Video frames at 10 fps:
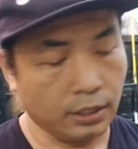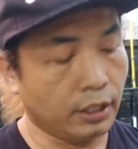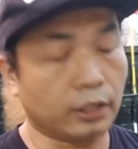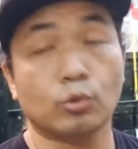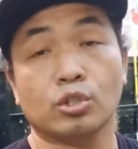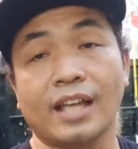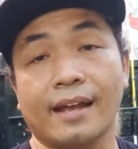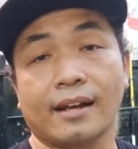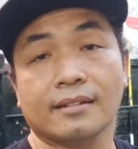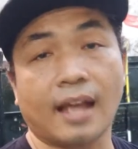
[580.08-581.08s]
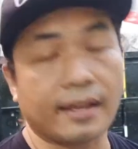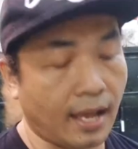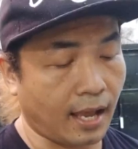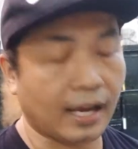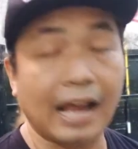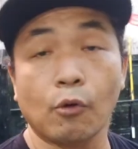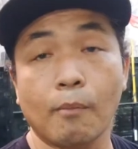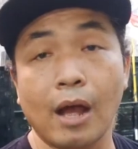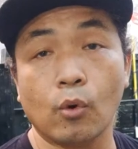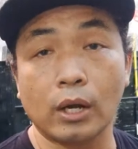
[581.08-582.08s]
itu saran saya kalau
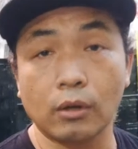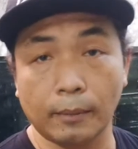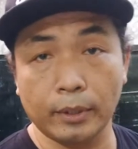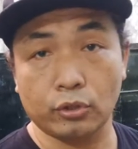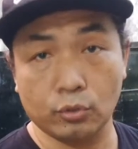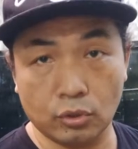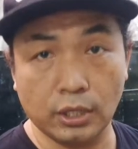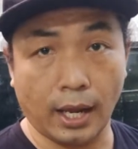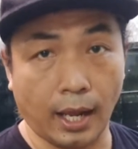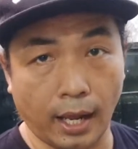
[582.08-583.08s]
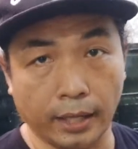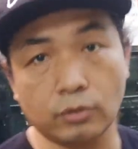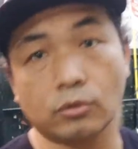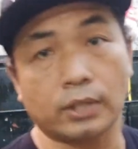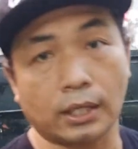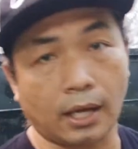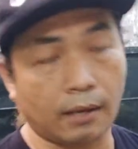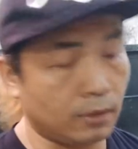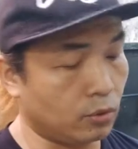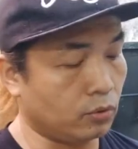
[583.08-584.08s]
mau kalau nggak mau ya sudah itu urusan
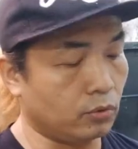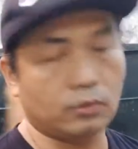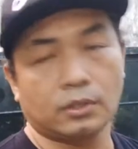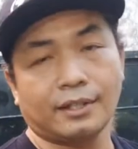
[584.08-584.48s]
kamu